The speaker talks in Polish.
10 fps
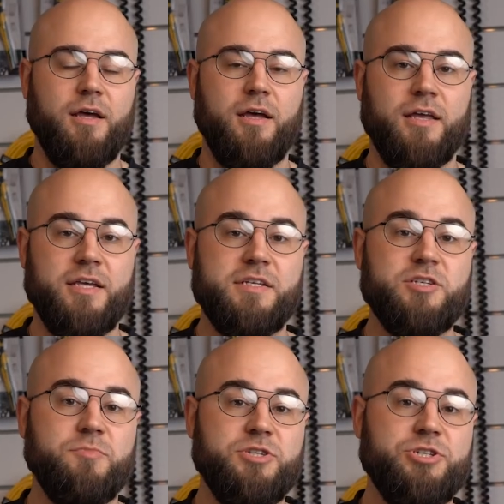E,
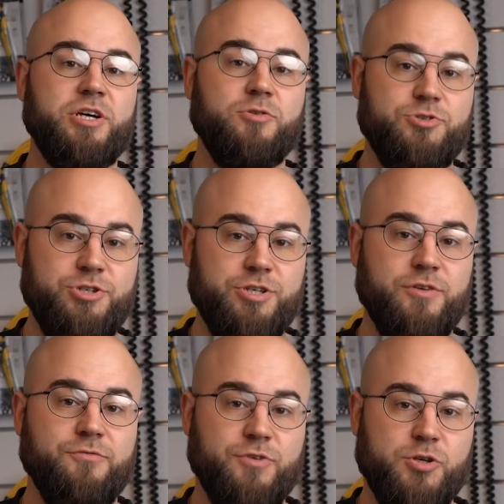jesteśmy dzisiaj
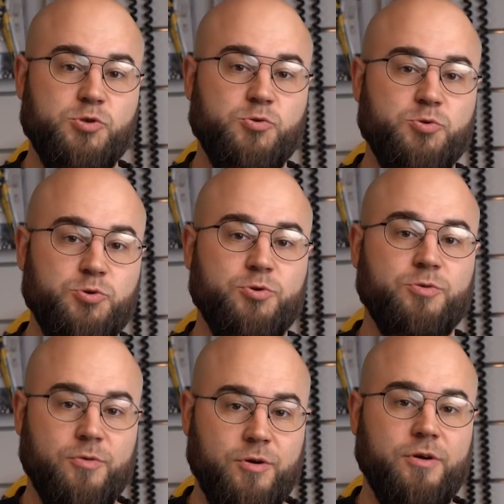gościnie w
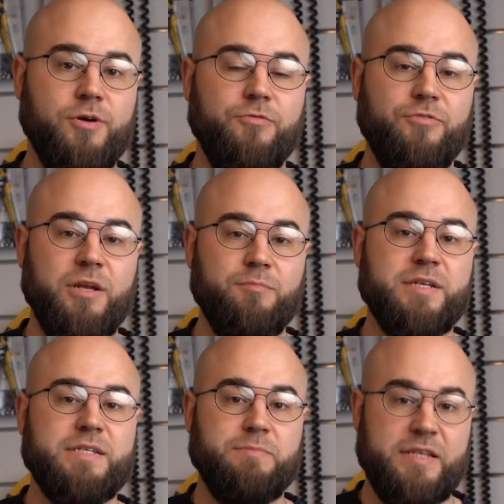studiu e,
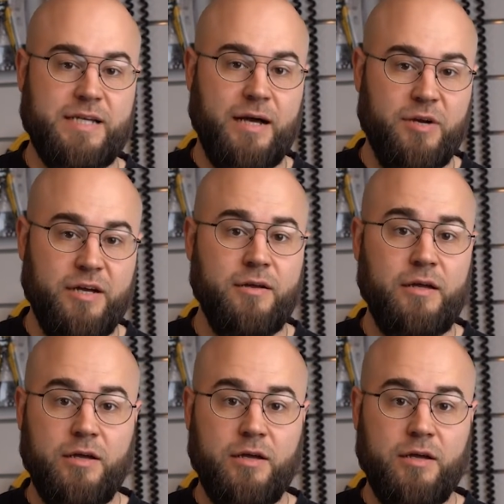firmy Speckable,